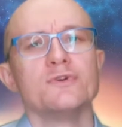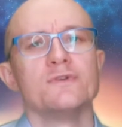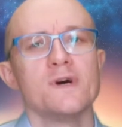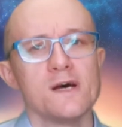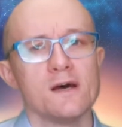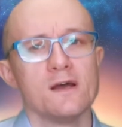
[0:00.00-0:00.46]
うの
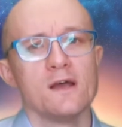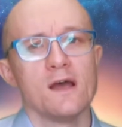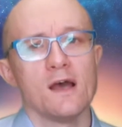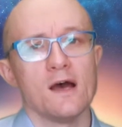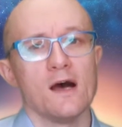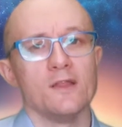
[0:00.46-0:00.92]
は、
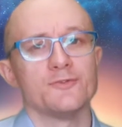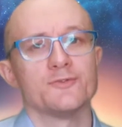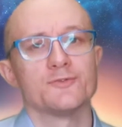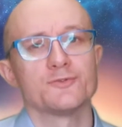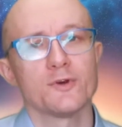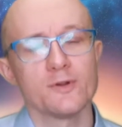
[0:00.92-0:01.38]
あ
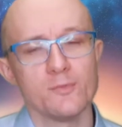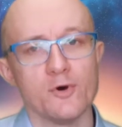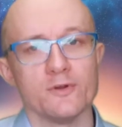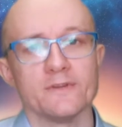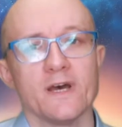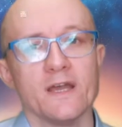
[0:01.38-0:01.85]
これ
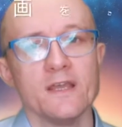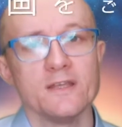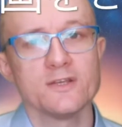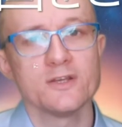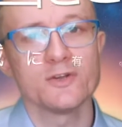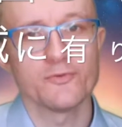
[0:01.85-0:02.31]
も
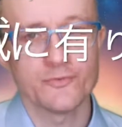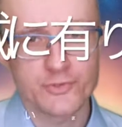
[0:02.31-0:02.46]
対人恐